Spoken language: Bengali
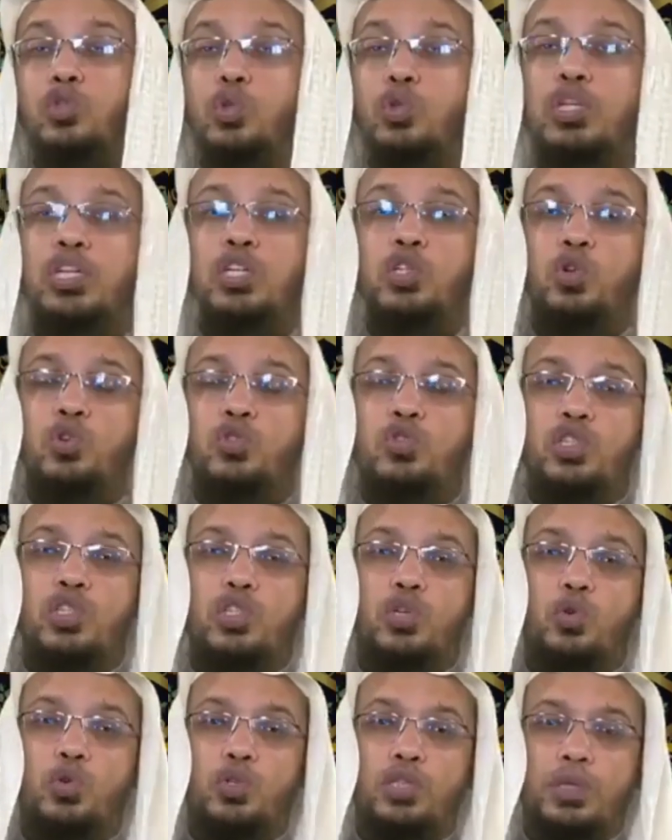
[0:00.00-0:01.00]
যদি
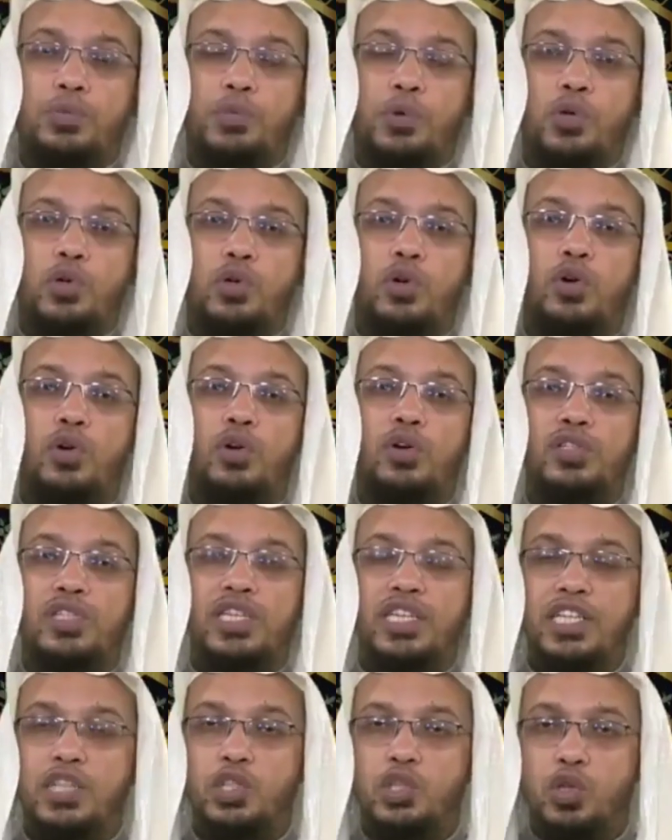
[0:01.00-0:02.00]
সংশ্লিষ্ট কর্তৃপক্ষ
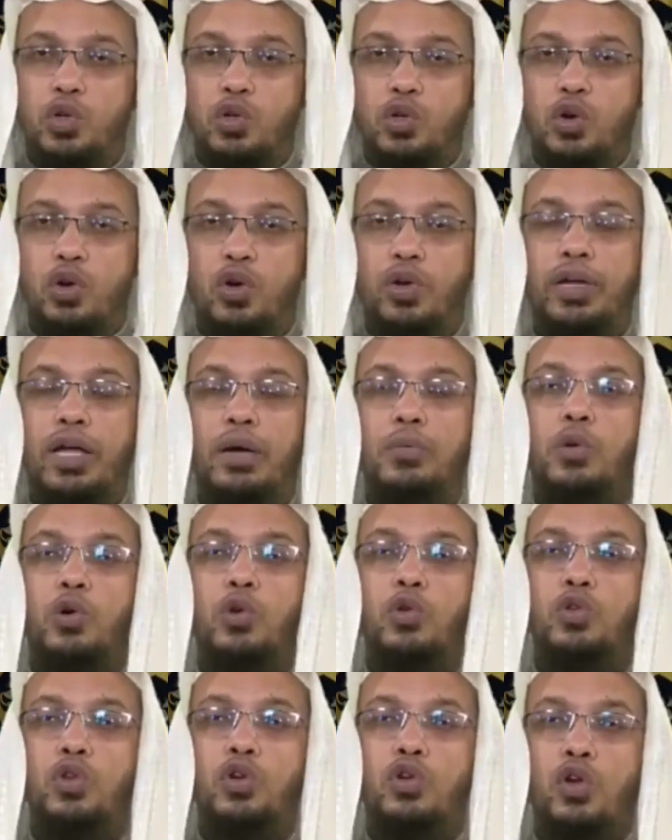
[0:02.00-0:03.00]
চিকিৎসকগণ এবং
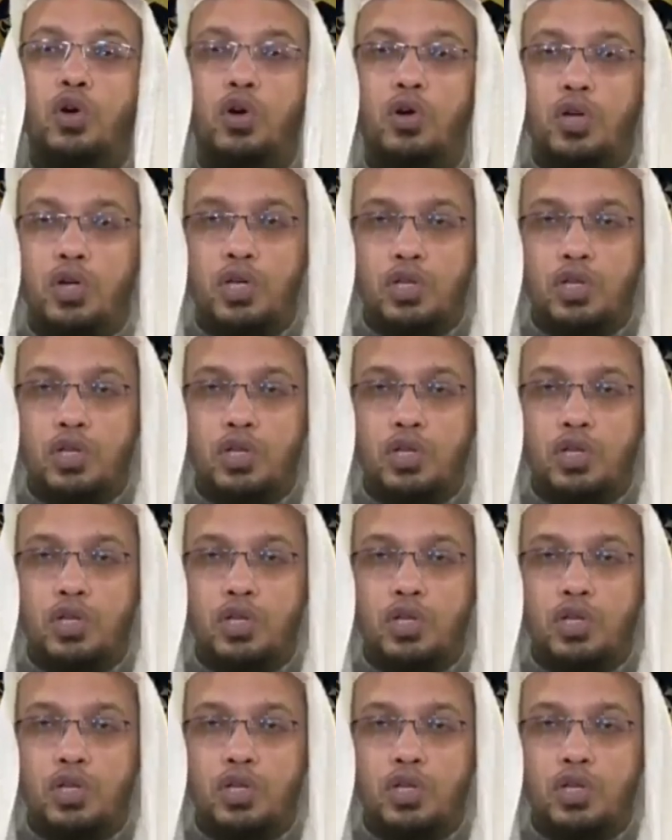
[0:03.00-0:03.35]
অন্যান্য